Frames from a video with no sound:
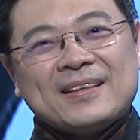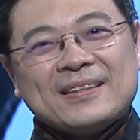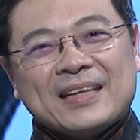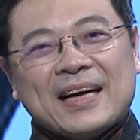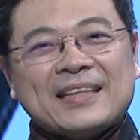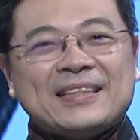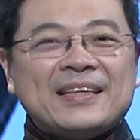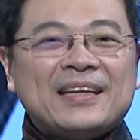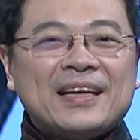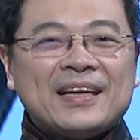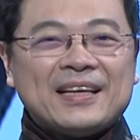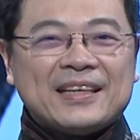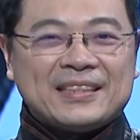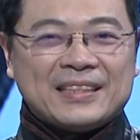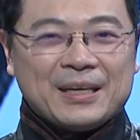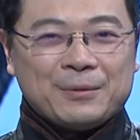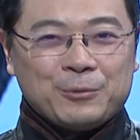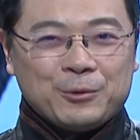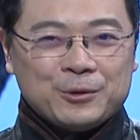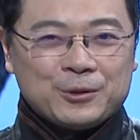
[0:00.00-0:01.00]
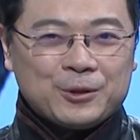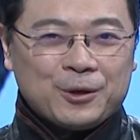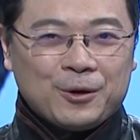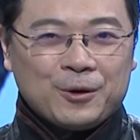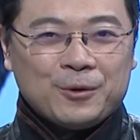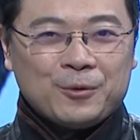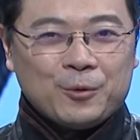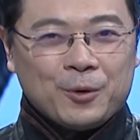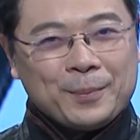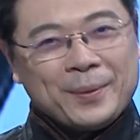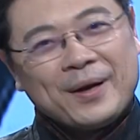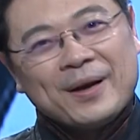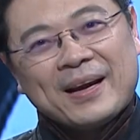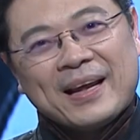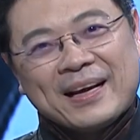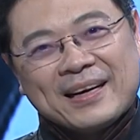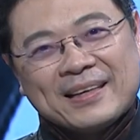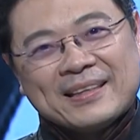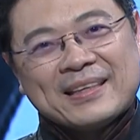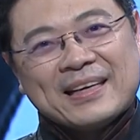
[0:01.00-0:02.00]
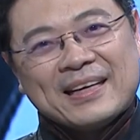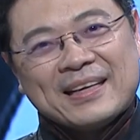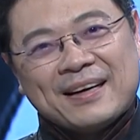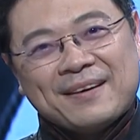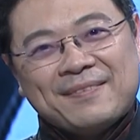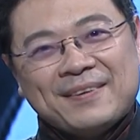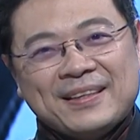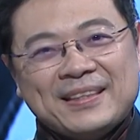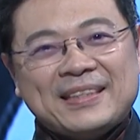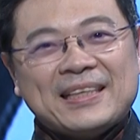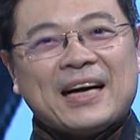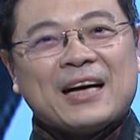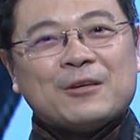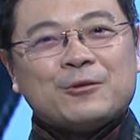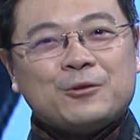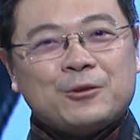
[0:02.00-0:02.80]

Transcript: 在今天的节目中，我们要来跟大家分享